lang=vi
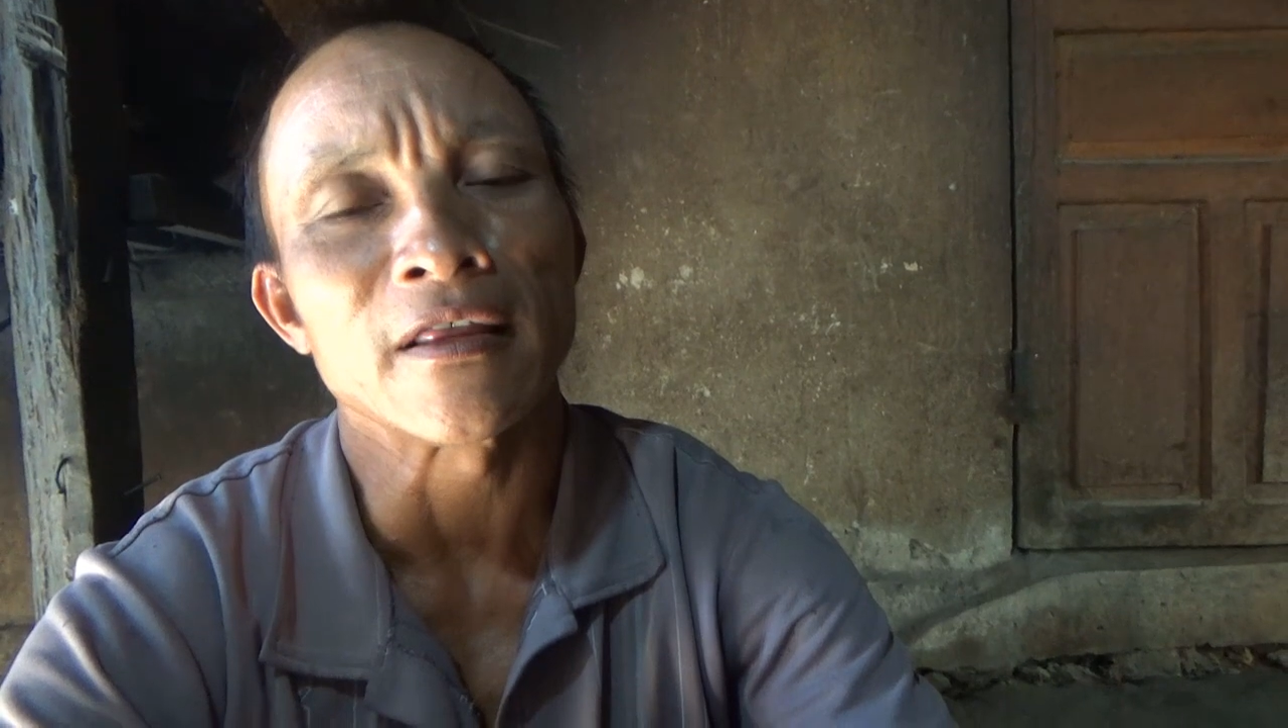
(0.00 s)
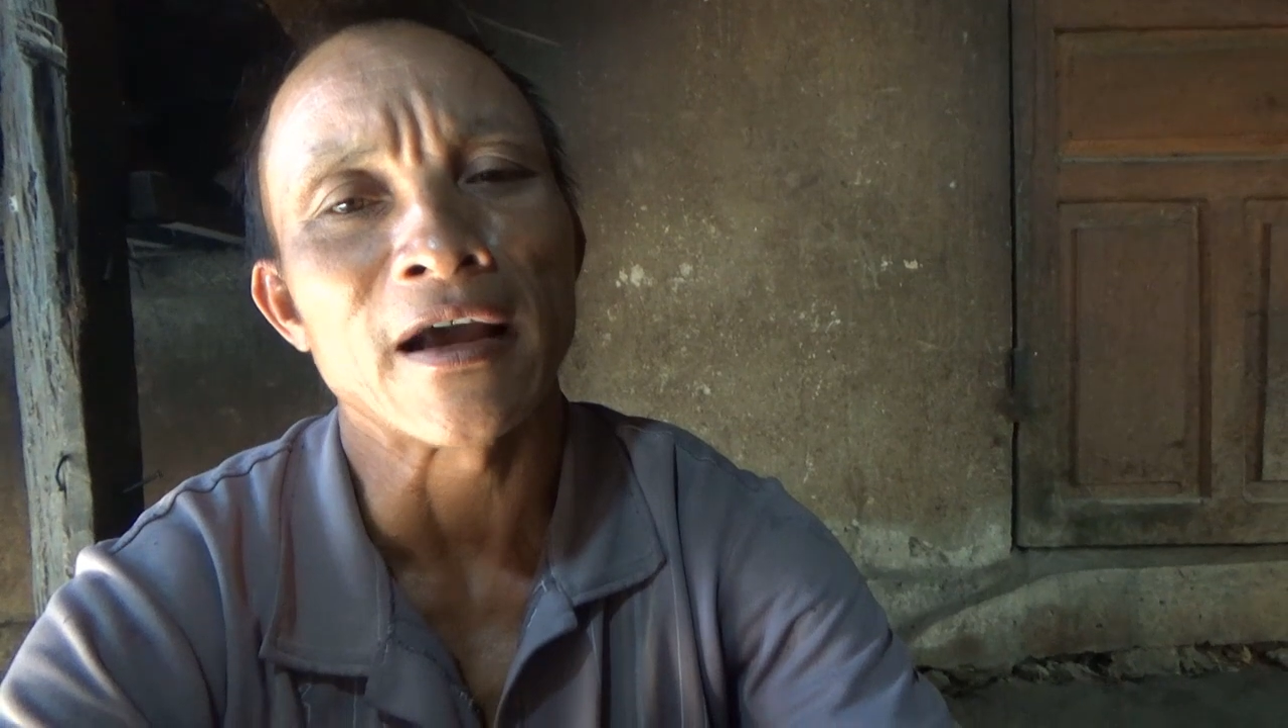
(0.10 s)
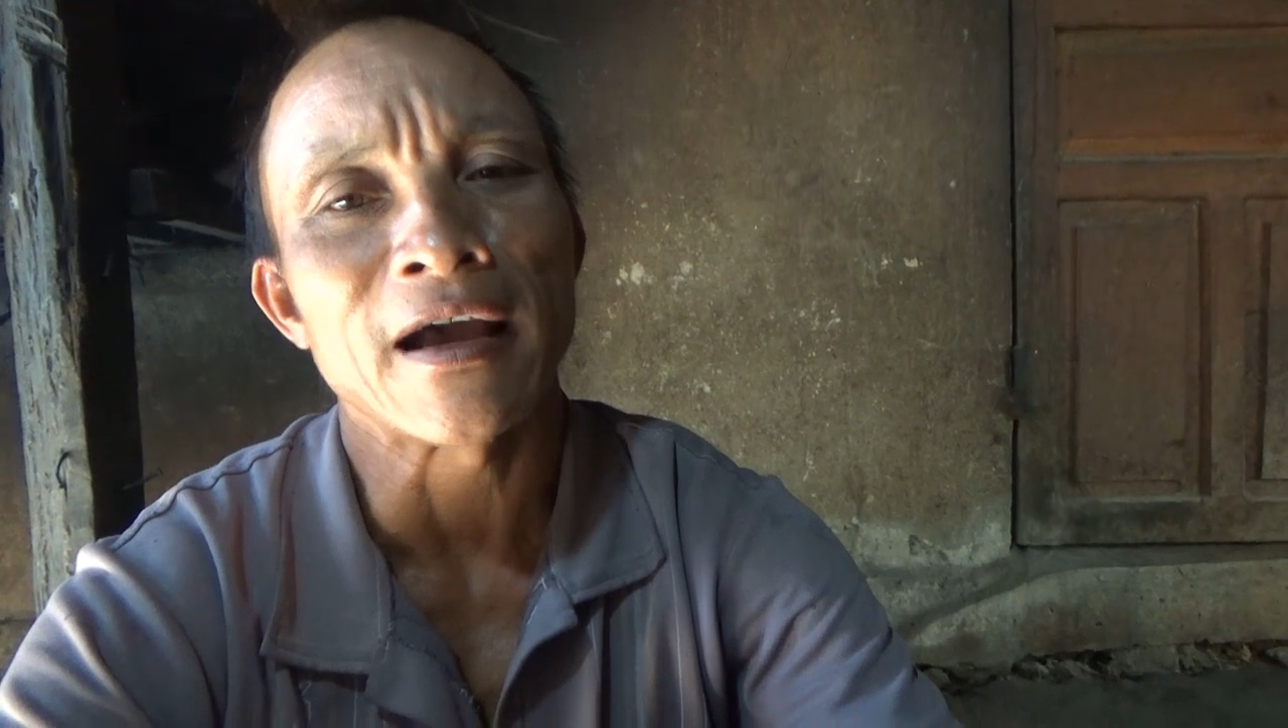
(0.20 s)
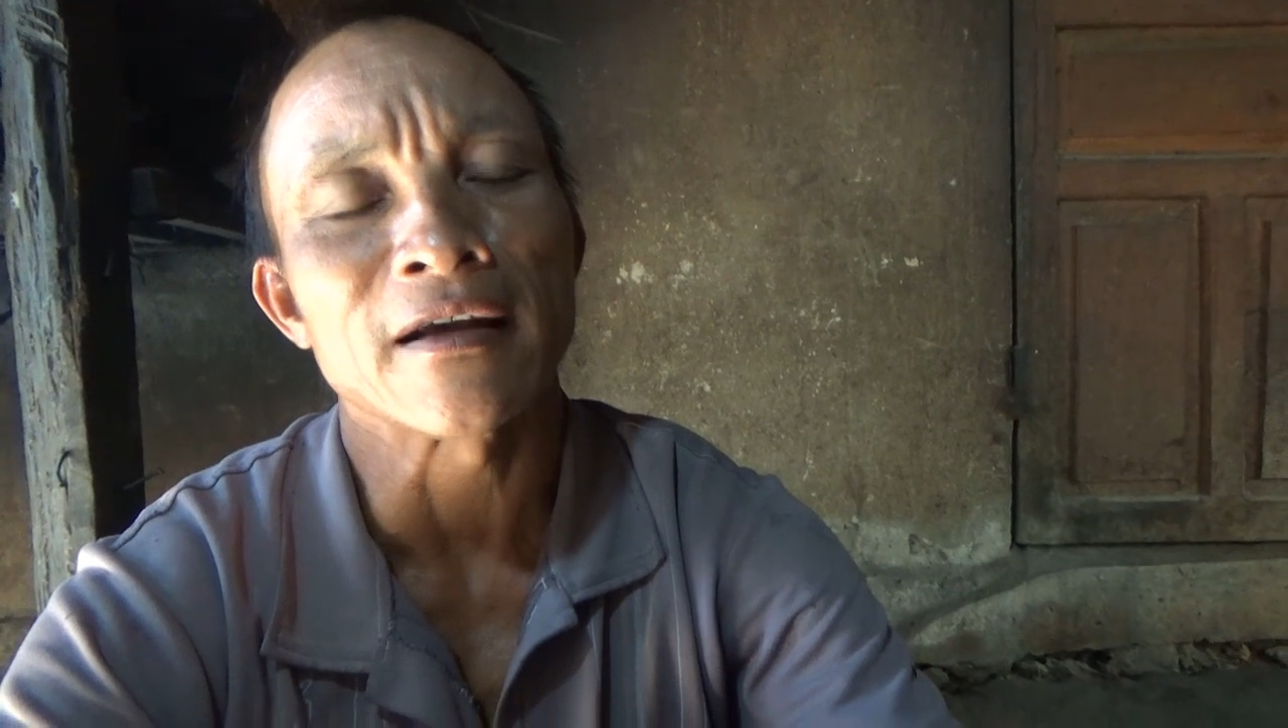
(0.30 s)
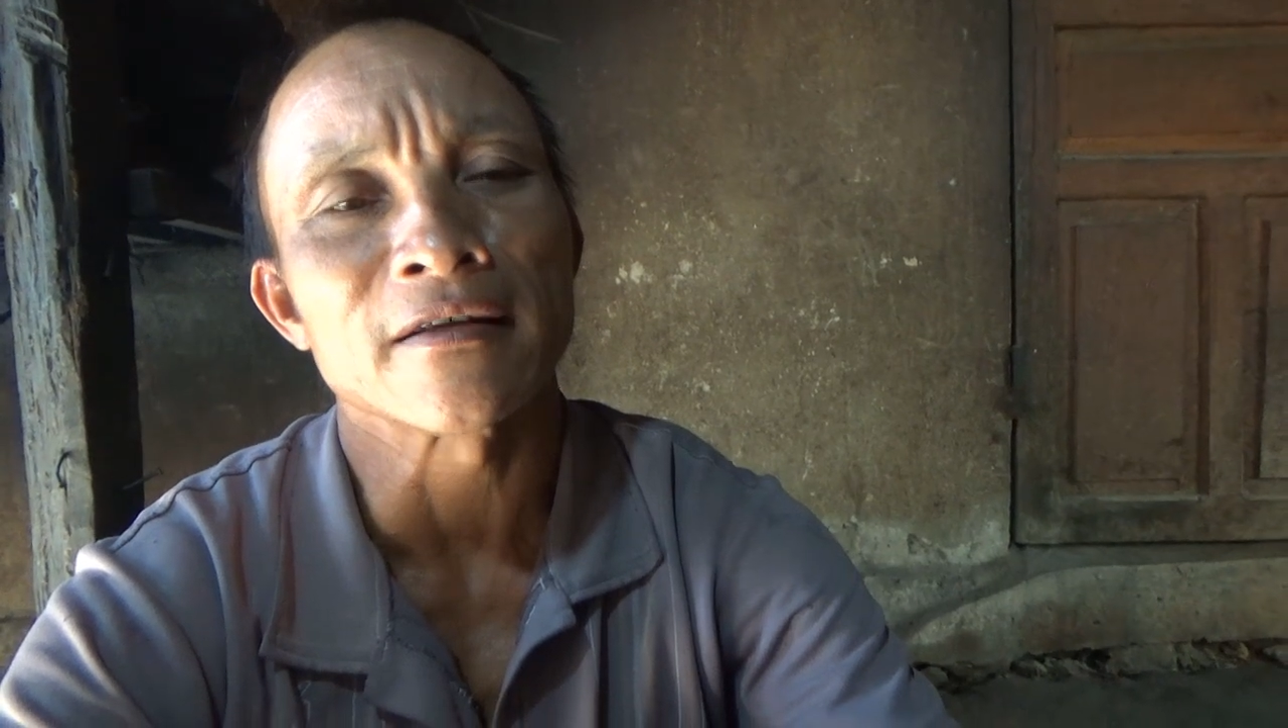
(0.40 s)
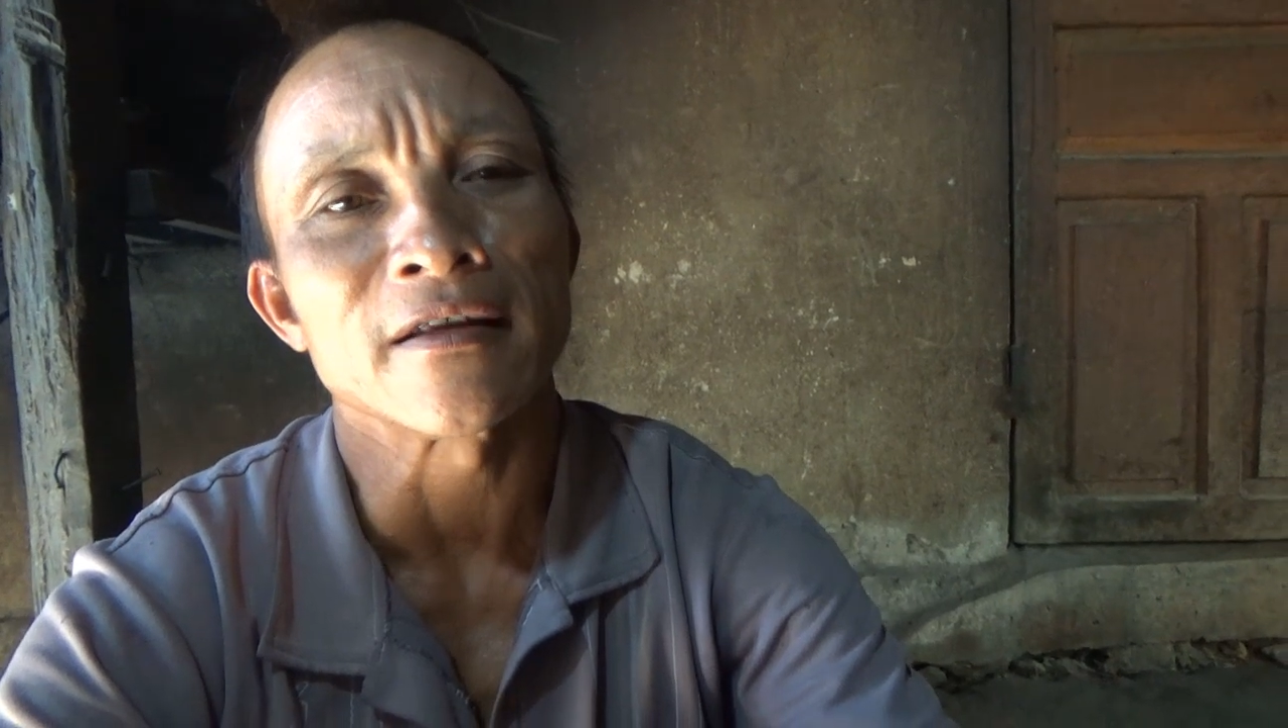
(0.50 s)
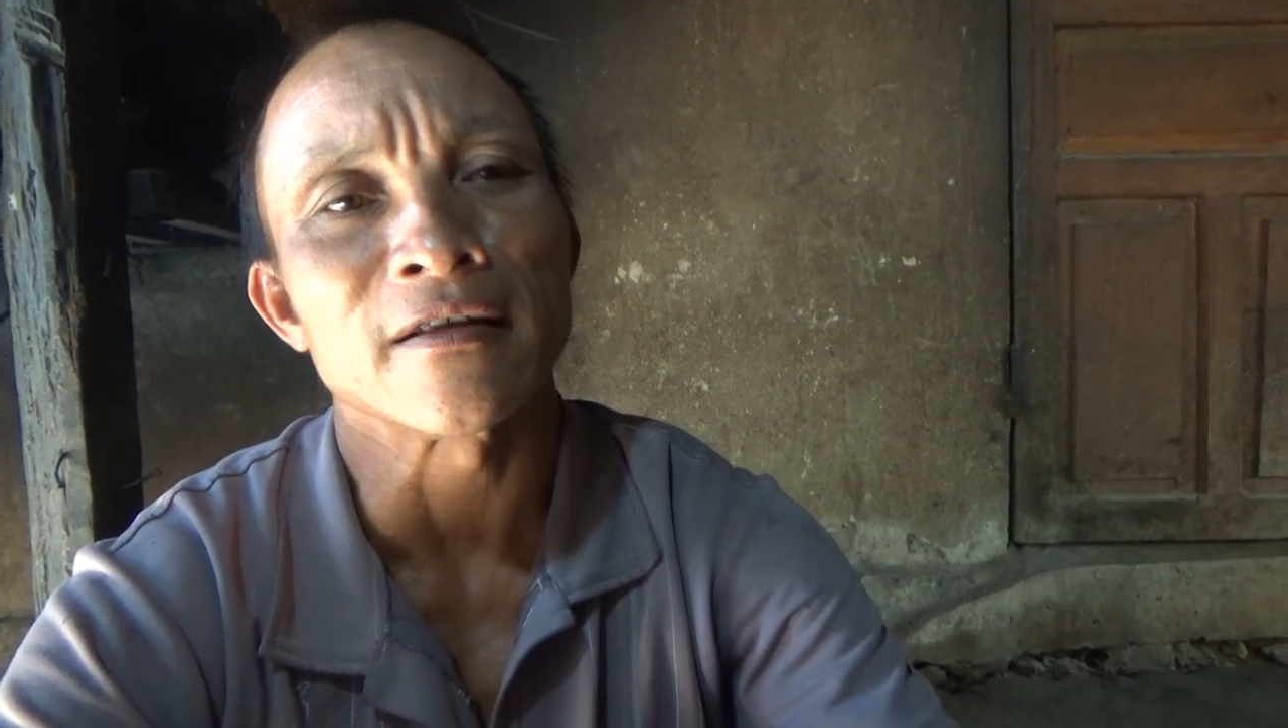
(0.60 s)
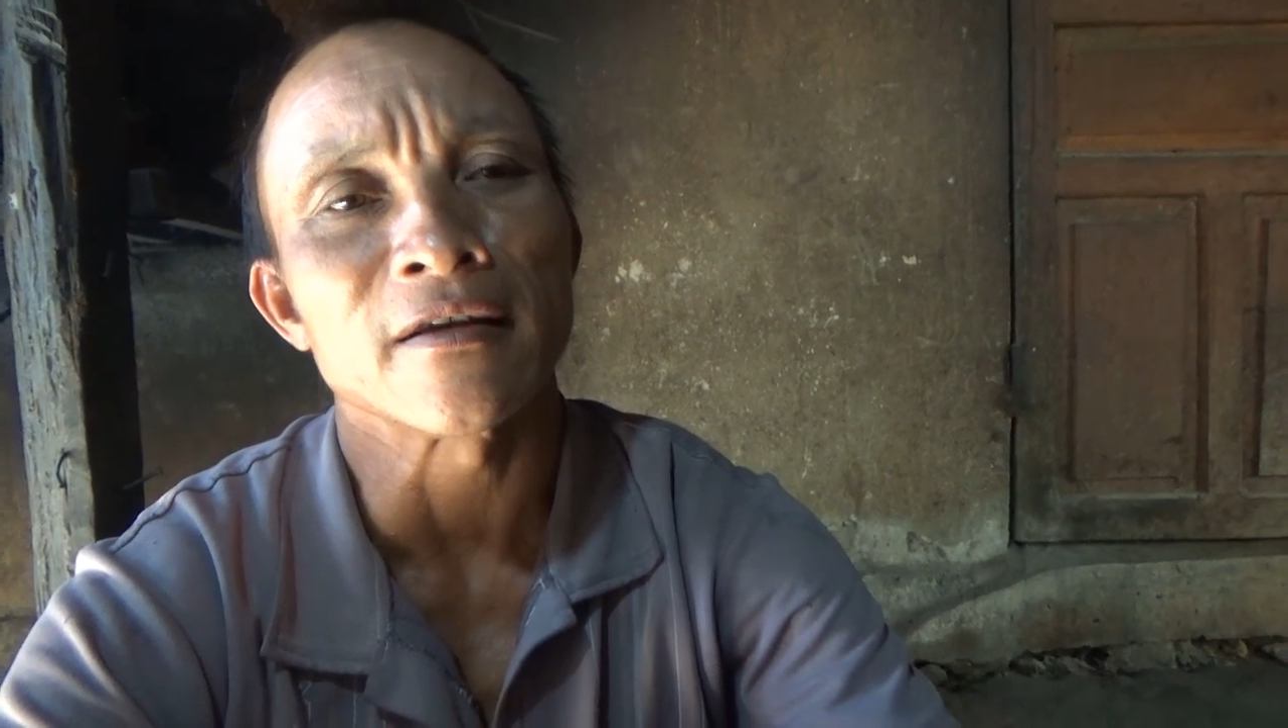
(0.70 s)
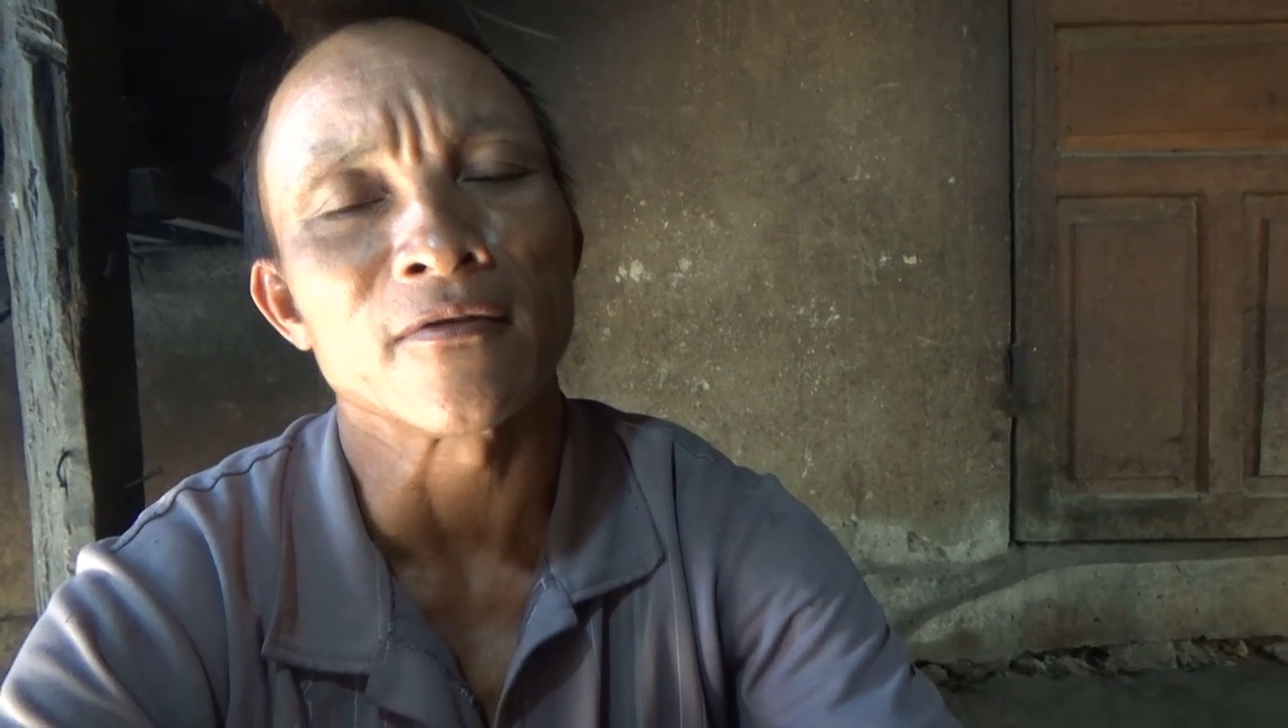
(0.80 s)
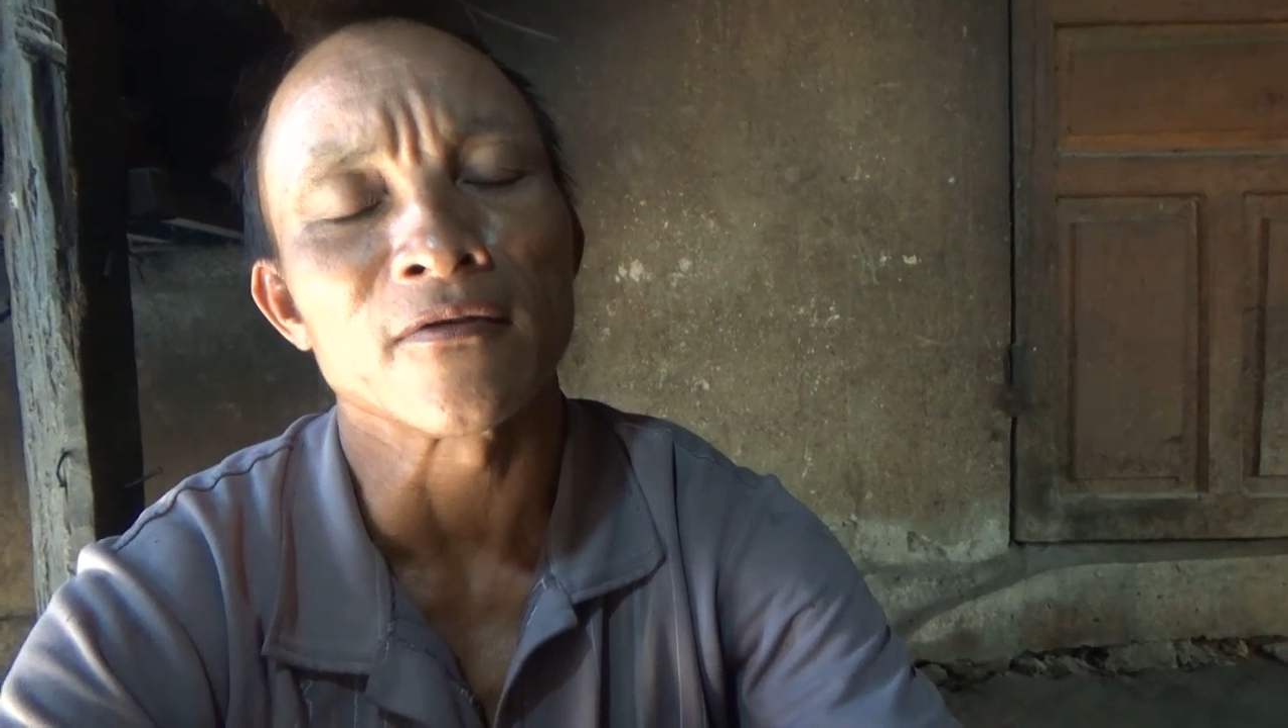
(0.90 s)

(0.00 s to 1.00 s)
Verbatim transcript: Lan gia đình